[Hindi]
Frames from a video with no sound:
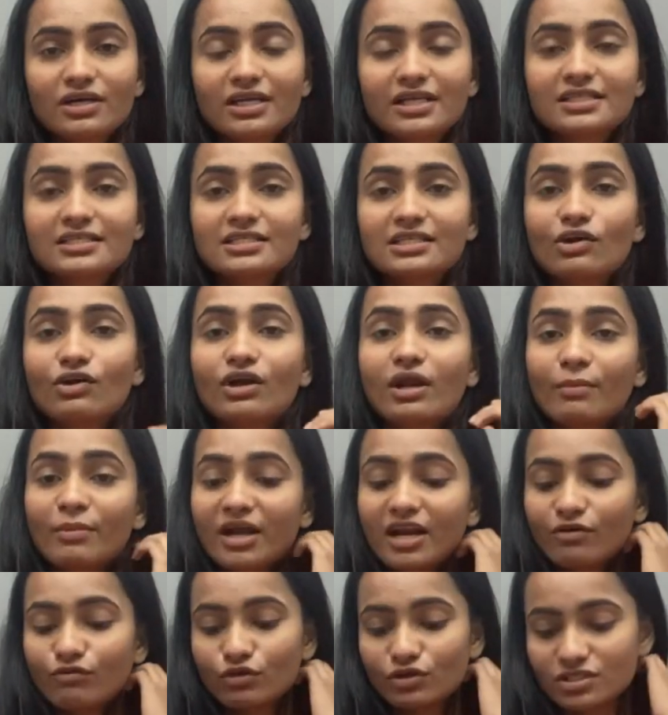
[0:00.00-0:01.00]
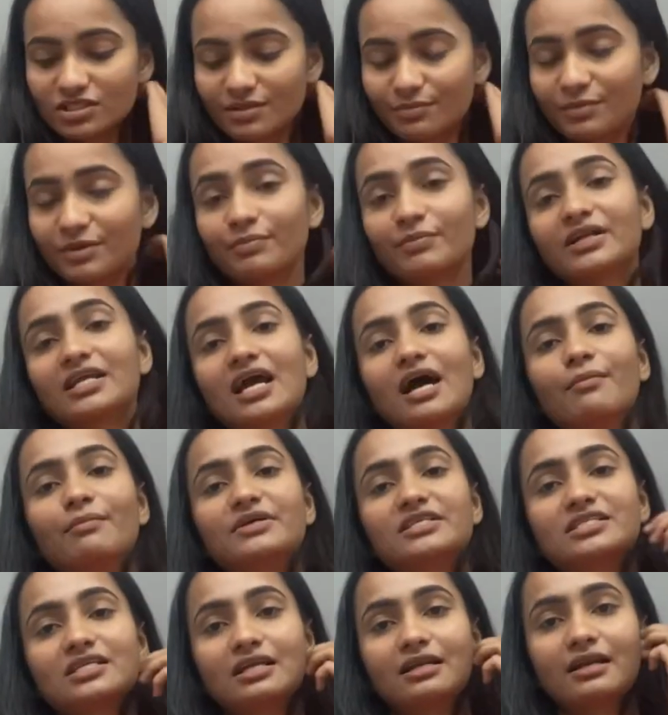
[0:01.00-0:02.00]
लीजिए और हमारा व्हाट्सअप नंबर यहाँ
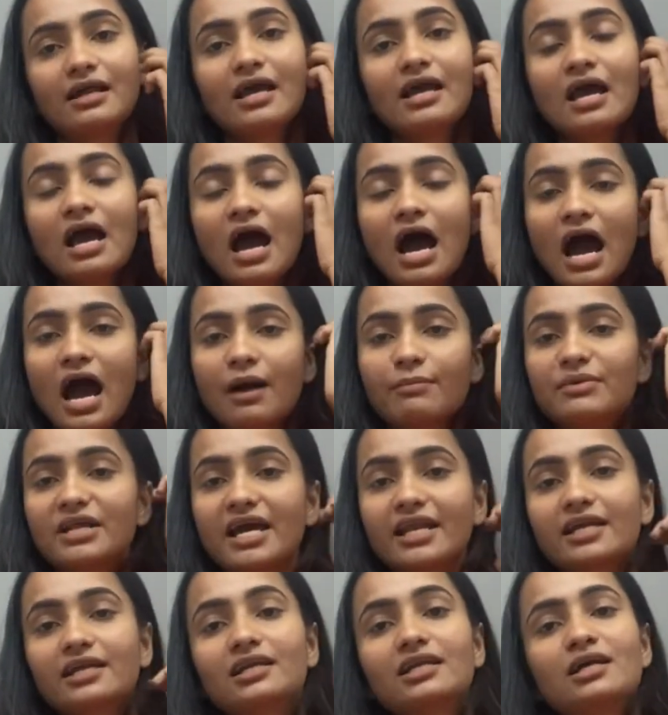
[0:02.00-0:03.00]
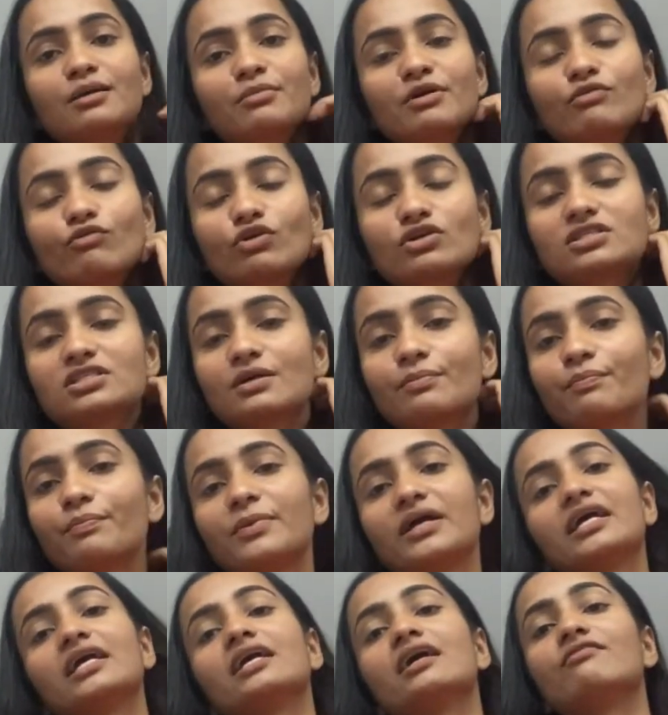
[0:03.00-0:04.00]
पर चल रहा है आप डायरेक्टली हमें व्हाट्सअप
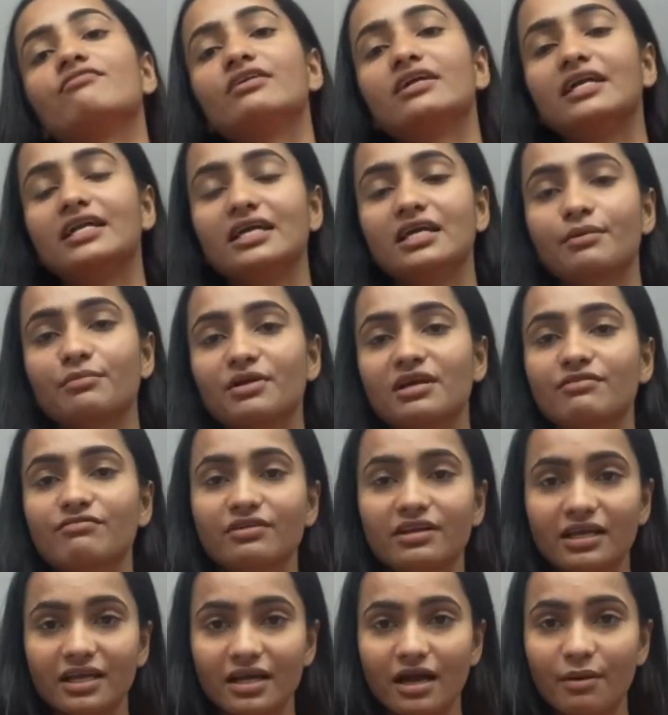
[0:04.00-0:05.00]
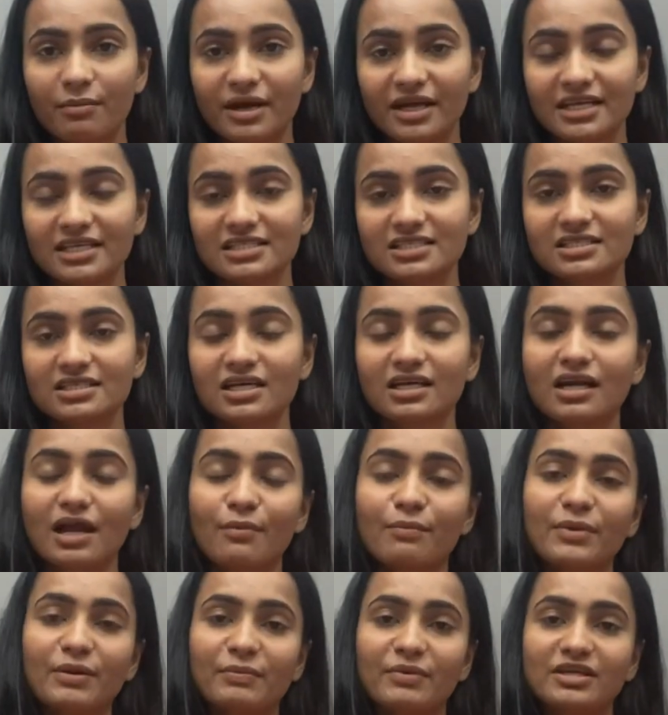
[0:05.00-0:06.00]
पे या फिर डी या फिर हमारे
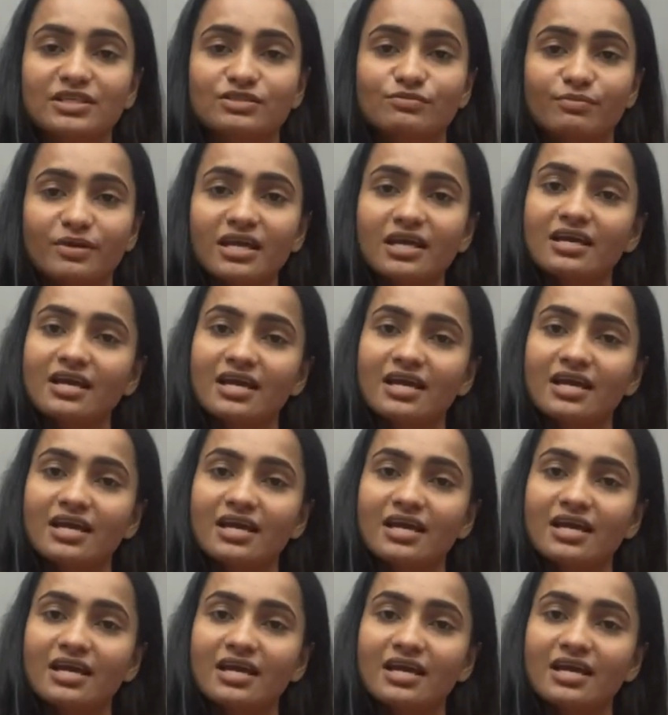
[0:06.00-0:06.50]
इंस्टाग्राम पे पेज पे